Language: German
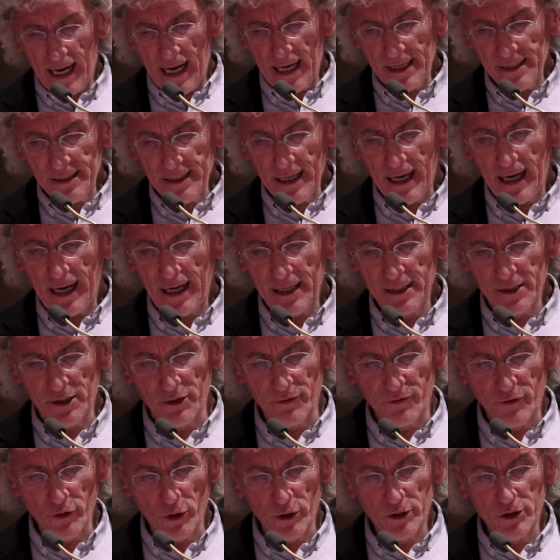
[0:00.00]

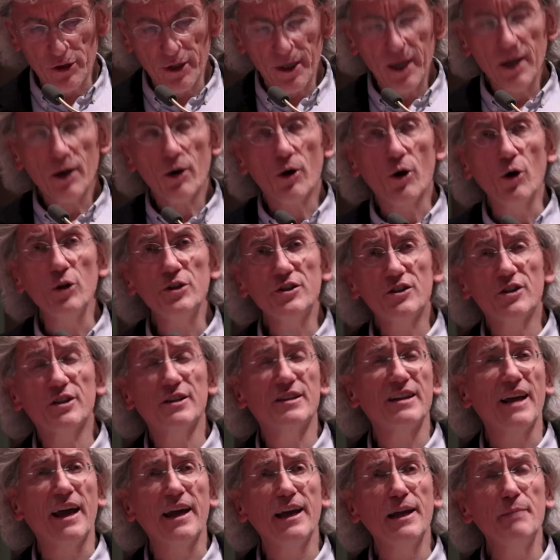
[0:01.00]
angehalten wird
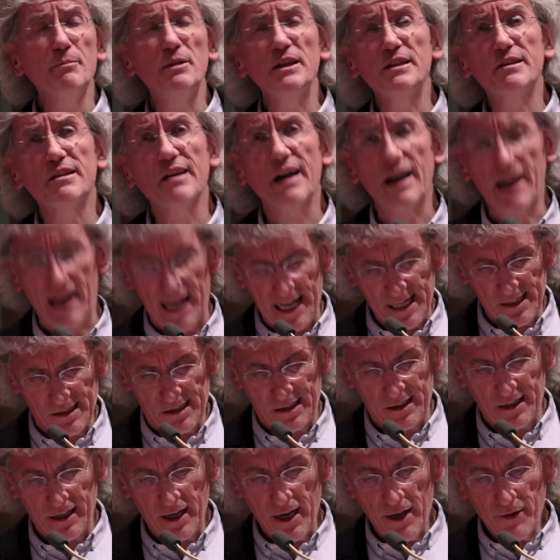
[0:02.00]
und der Himmel
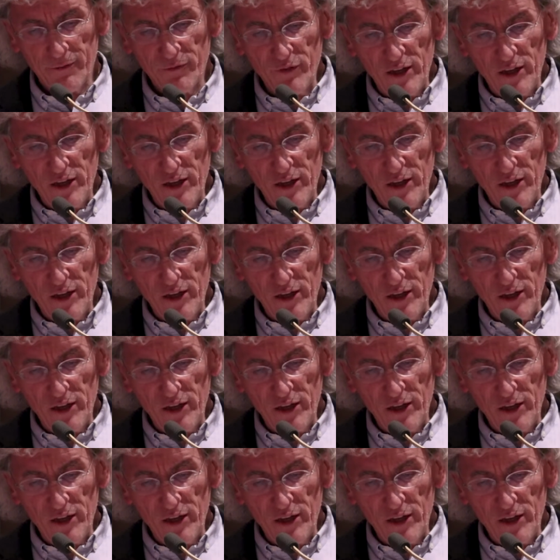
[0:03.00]
zerreißt,